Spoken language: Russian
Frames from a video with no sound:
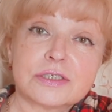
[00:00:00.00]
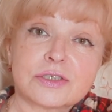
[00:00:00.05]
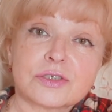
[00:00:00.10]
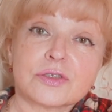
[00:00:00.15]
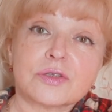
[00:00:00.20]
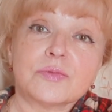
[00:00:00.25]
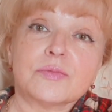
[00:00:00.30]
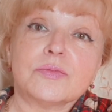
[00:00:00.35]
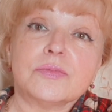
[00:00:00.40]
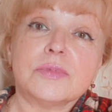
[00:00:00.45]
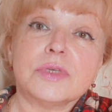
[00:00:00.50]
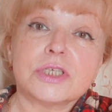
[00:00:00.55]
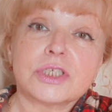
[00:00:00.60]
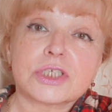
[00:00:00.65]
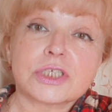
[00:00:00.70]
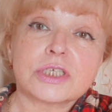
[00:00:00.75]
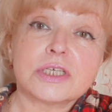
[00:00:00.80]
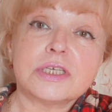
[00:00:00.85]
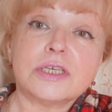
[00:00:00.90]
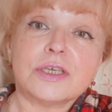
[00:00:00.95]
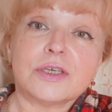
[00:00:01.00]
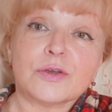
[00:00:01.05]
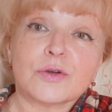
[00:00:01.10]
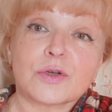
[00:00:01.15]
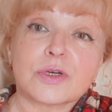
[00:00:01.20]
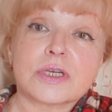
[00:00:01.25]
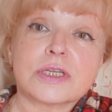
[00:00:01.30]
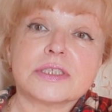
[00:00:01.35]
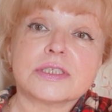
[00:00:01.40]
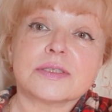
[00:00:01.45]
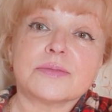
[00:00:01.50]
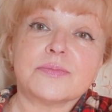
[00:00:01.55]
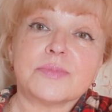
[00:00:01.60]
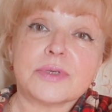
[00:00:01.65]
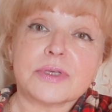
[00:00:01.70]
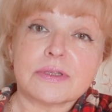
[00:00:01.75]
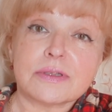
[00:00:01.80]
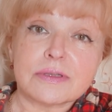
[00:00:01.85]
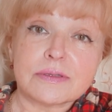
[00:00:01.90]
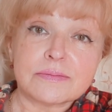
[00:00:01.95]
что Мишка ее
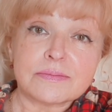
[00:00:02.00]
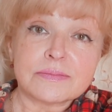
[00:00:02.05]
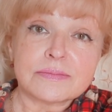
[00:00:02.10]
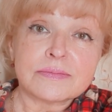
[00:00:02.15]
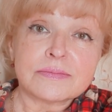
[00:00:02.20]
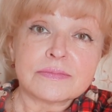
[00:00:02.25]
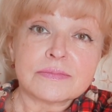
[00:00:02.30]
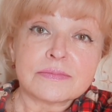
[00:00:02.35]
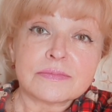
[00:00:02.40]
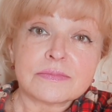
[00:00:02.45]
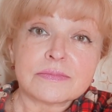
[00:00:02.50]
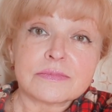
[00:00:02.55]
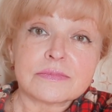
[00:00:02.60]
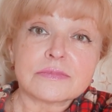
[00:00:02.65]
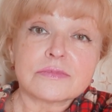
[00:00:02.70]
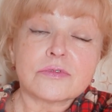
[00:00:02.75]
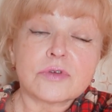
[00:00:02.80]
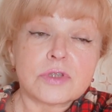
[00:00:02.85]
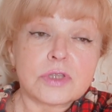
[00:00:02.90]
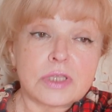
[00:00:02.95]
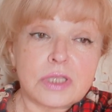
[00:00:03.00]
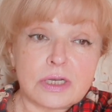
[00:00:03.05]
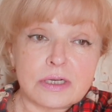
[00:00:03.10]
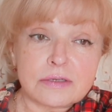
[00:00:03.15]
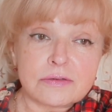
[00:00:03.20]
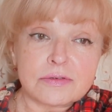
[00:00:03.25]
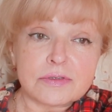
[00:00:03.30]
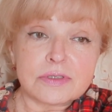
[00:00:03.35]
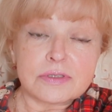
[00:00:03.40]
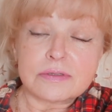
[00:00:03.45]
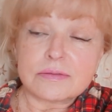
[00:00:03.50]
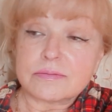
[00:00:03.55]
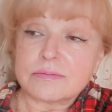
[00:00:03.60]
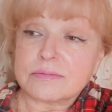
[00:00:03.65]
разбил. Вот так вот.